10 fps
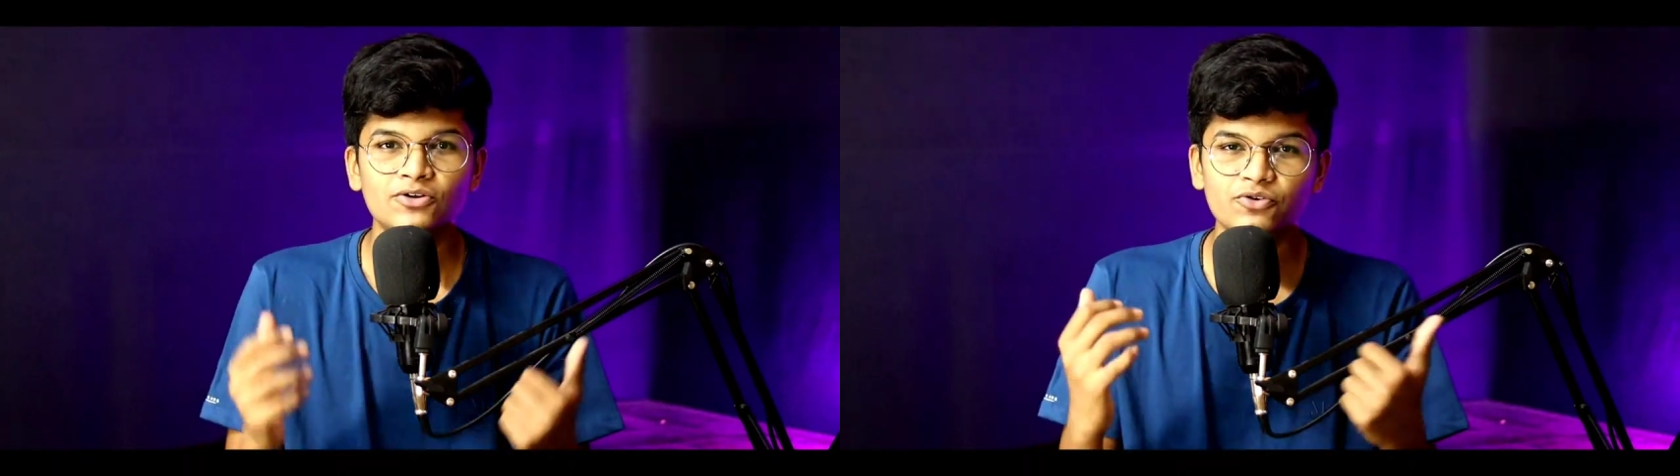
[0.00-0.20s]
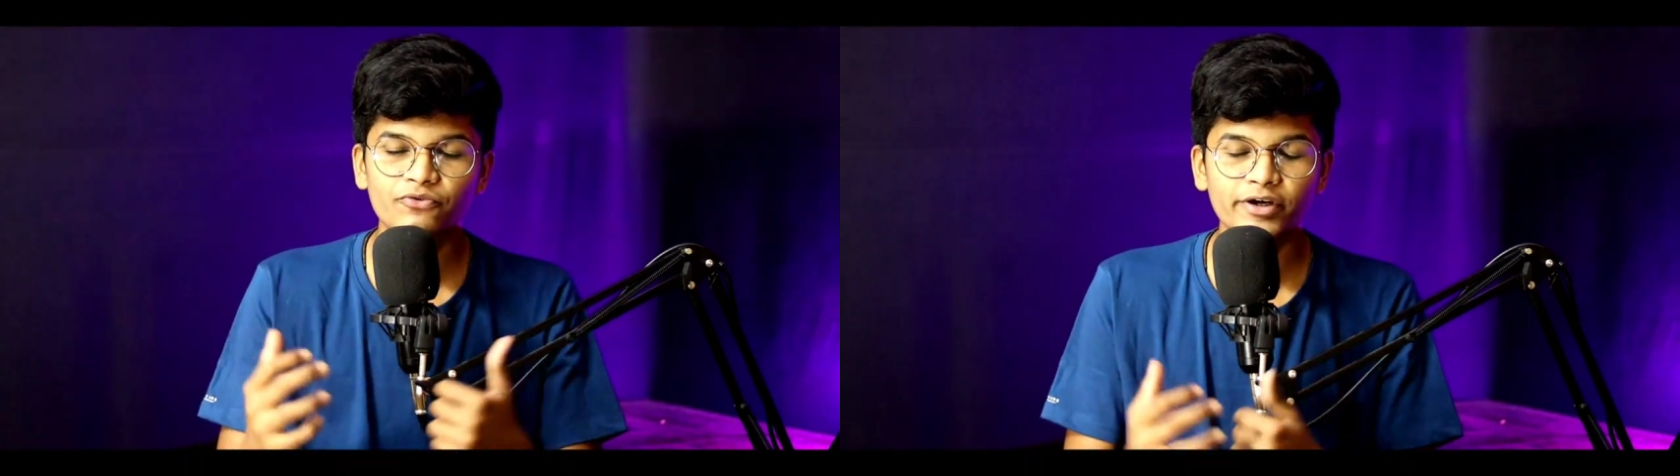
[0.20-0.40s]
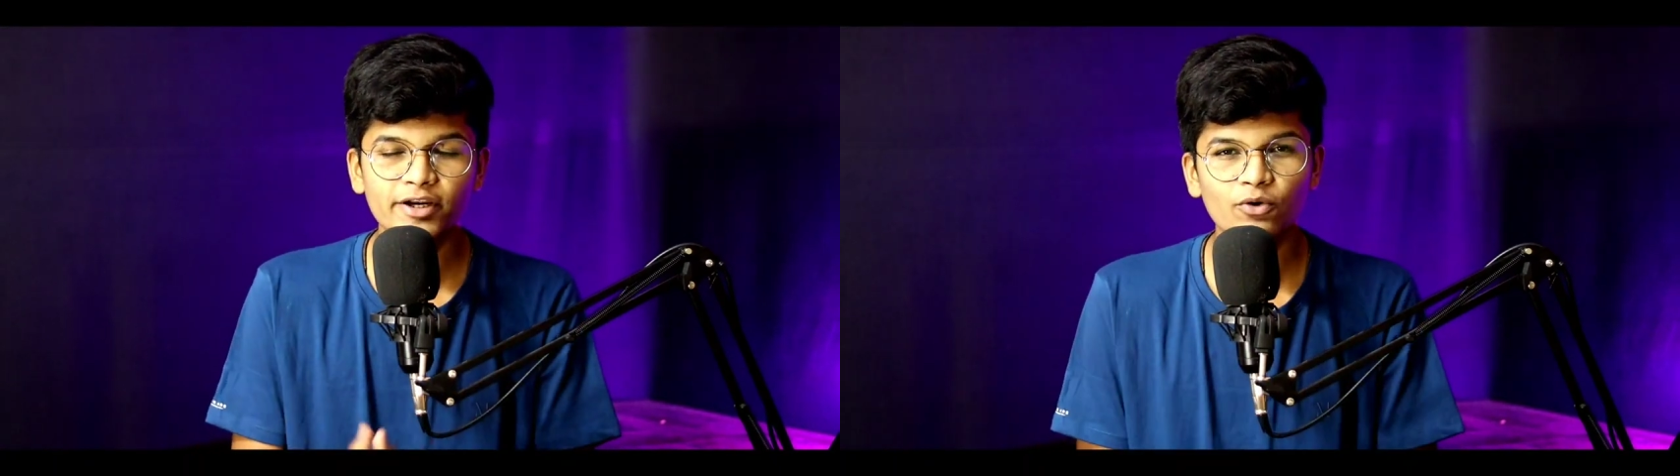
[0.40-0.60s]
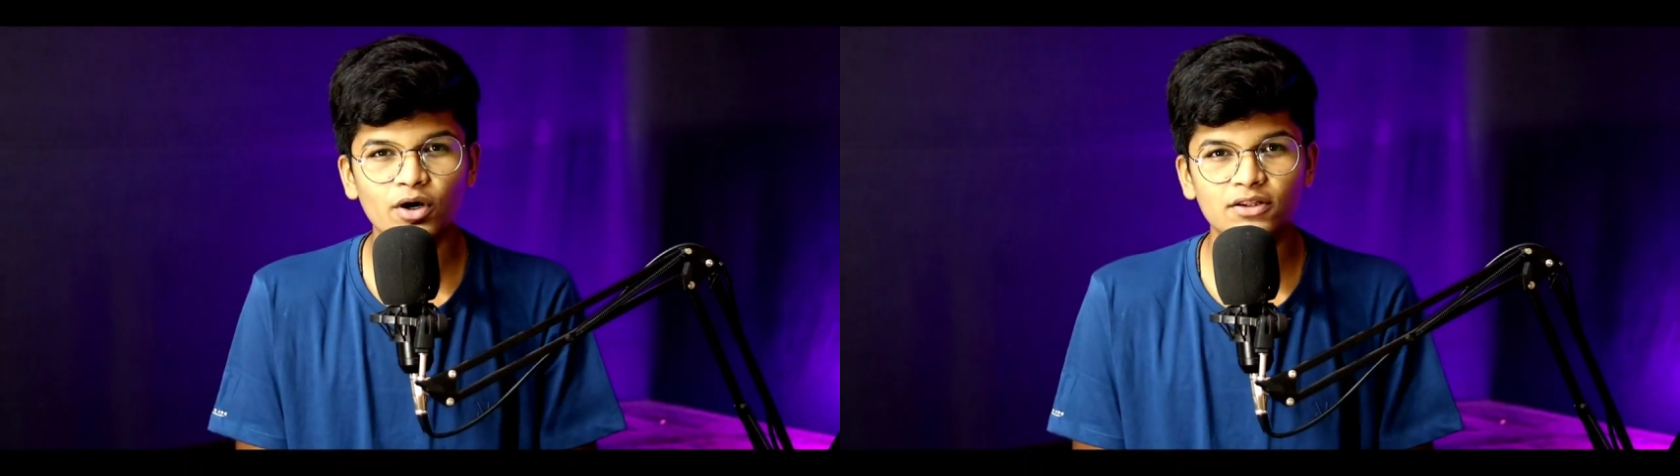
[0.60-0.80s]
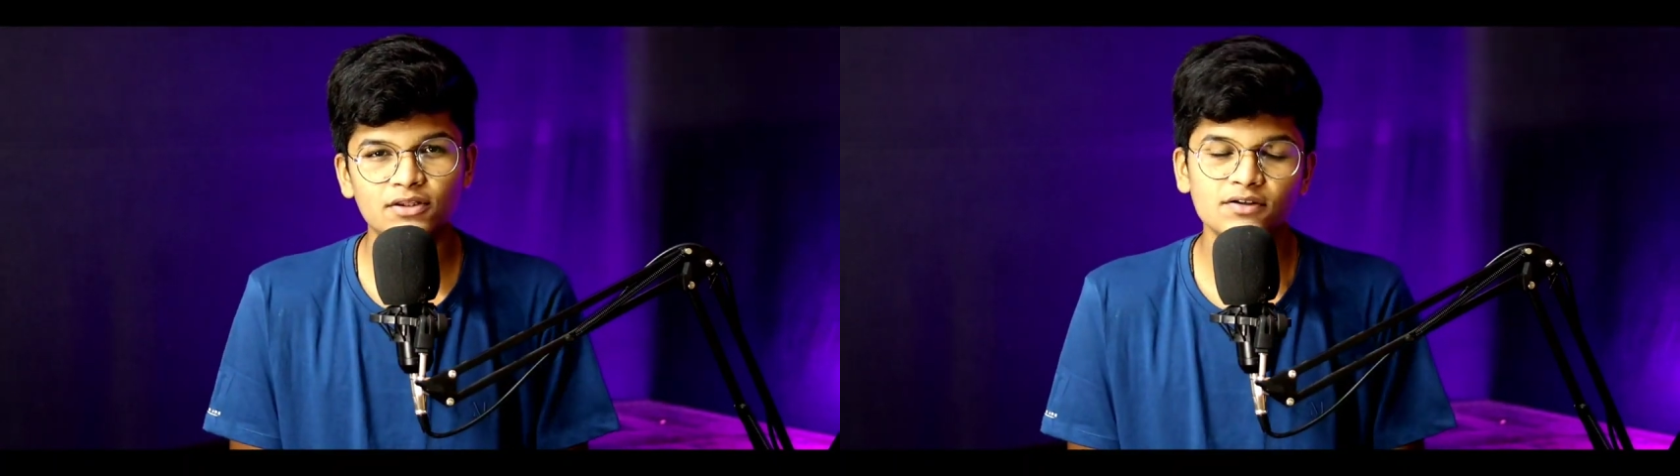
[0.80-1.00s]
तो वीडियो
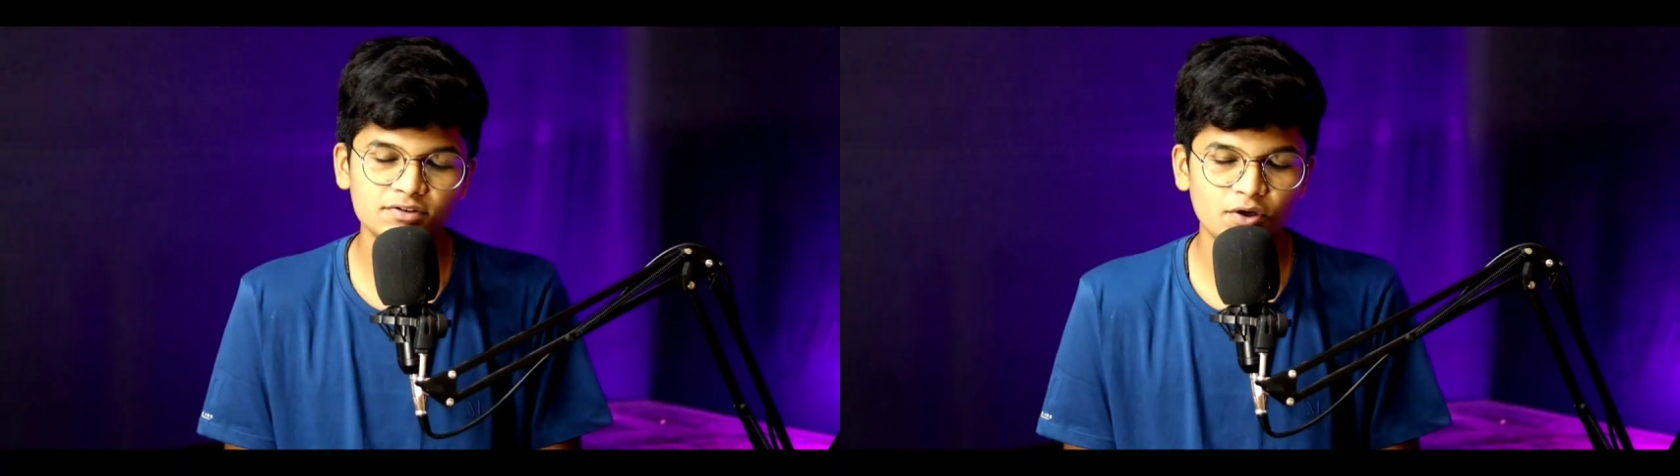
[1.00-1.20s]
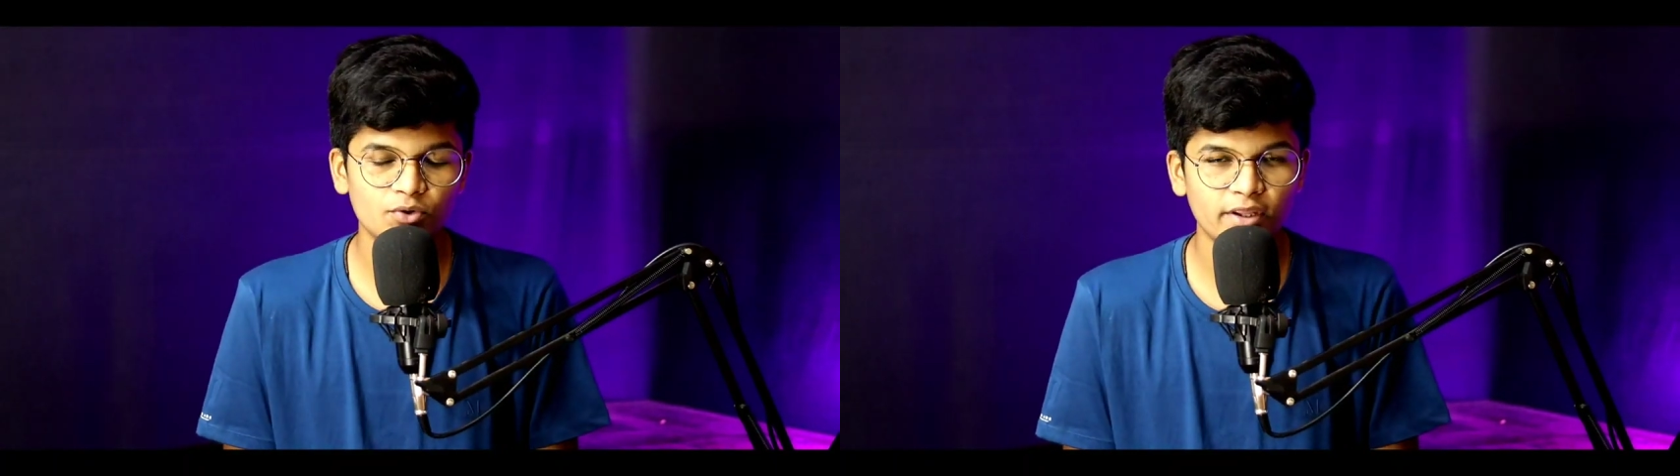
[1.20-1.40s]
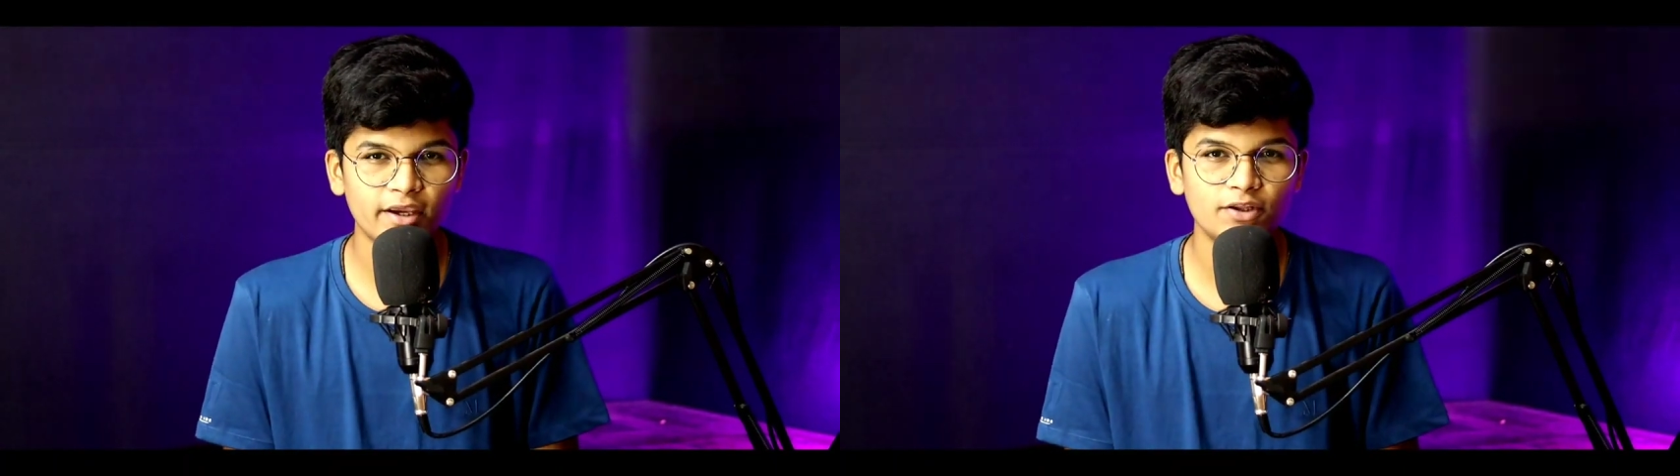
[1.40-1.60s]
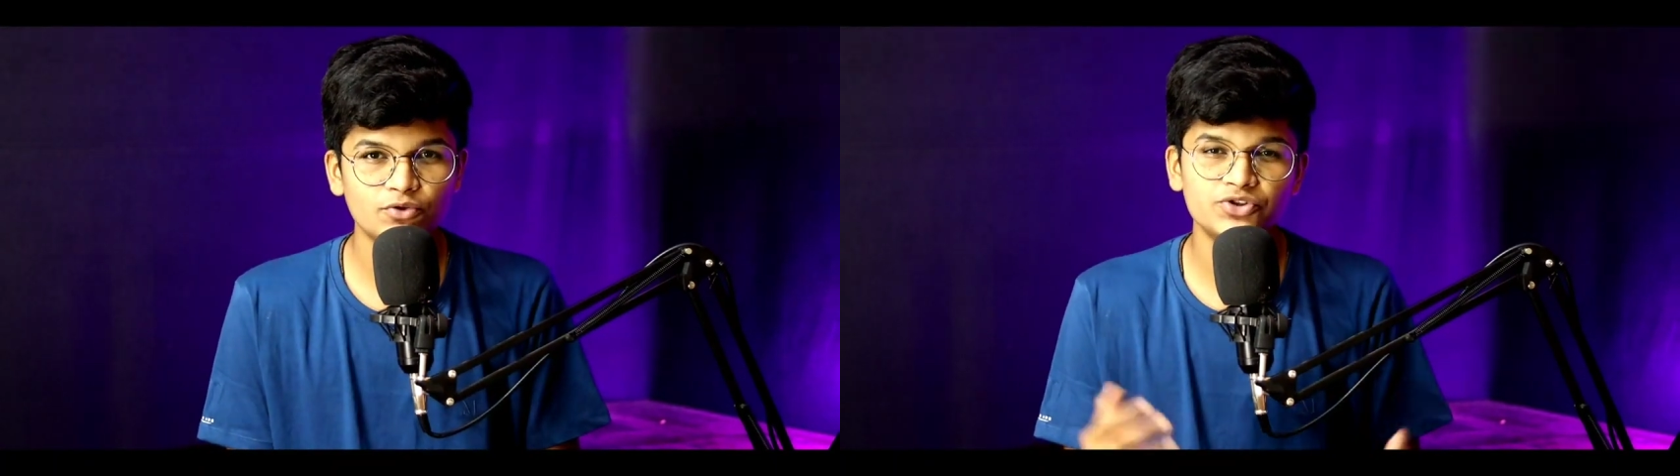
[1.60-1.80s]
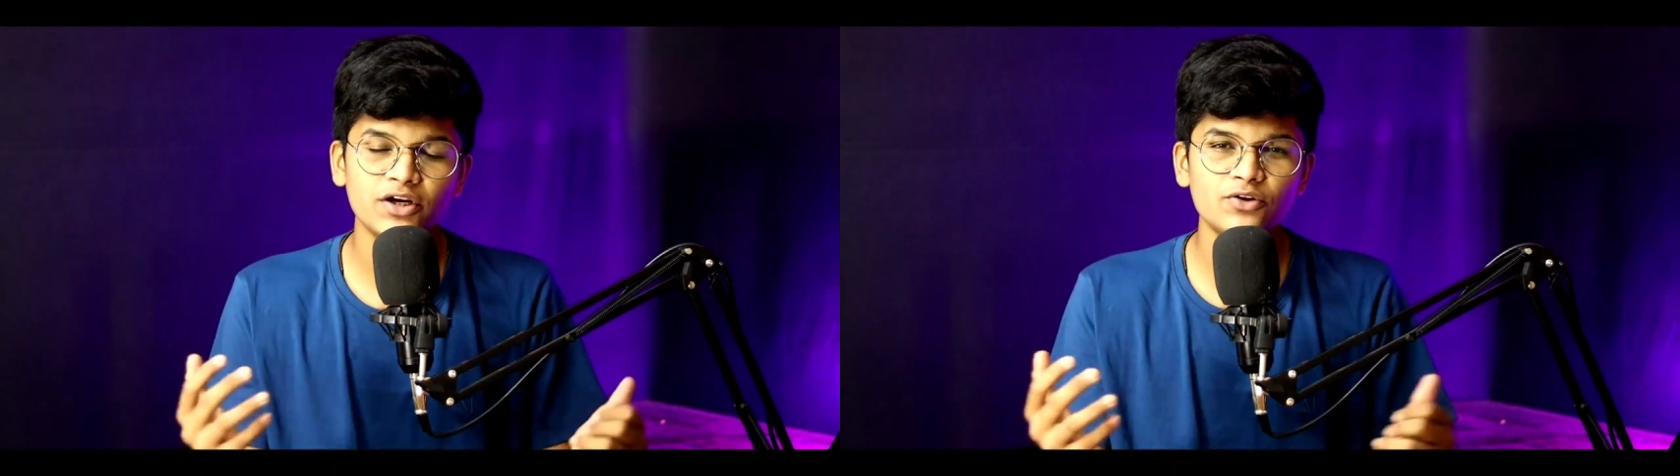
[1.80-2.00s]
का अंत तक ज़रूर देखिए
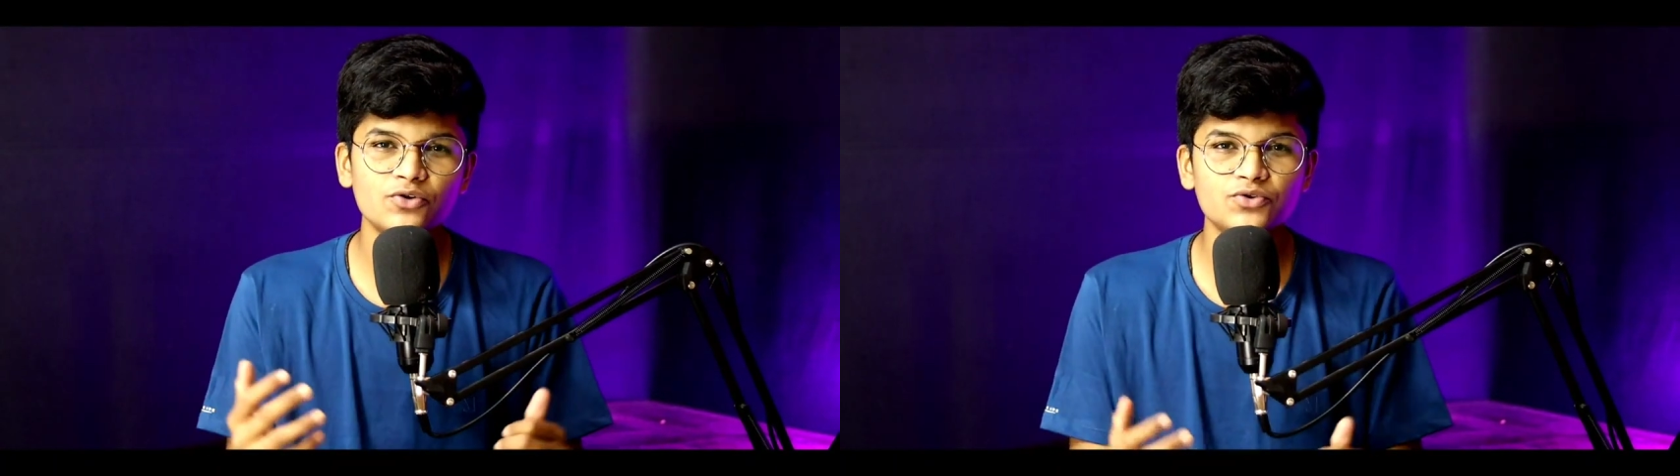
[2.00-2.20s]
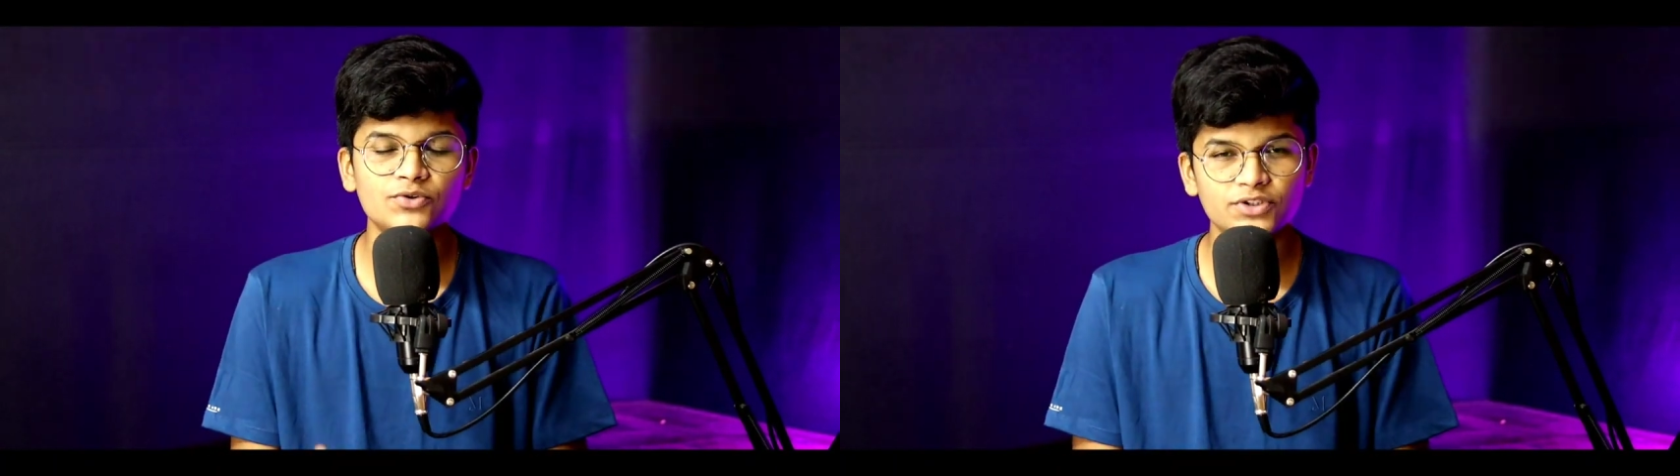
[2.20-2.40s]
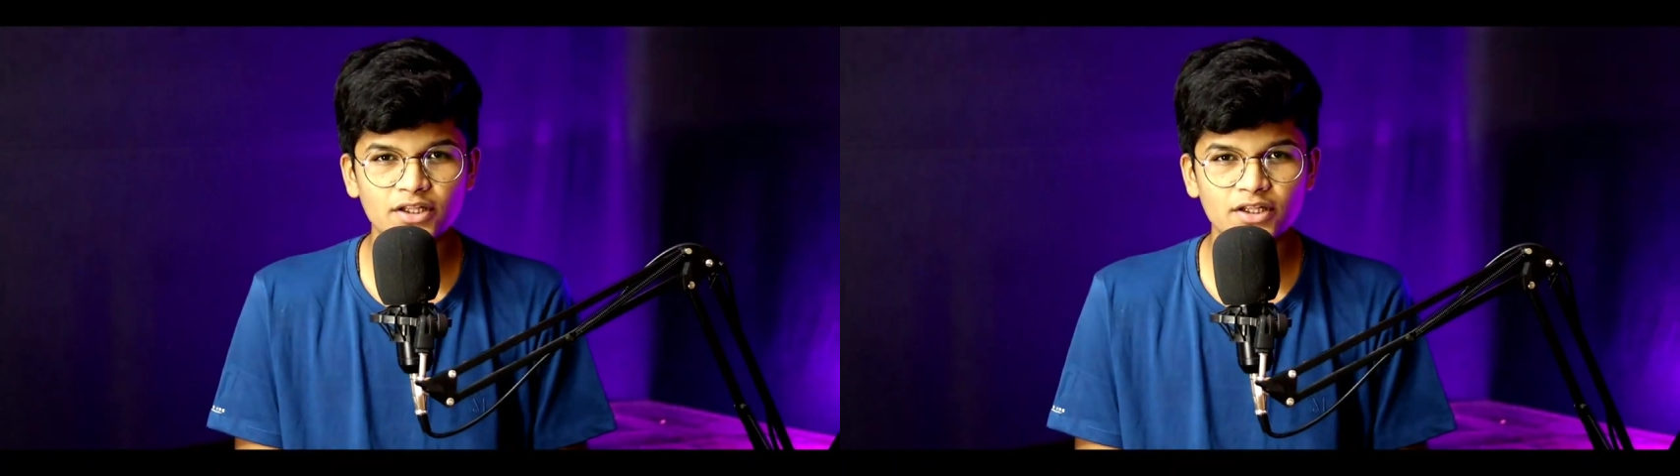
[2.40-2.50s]
तो चलिए दोस्तों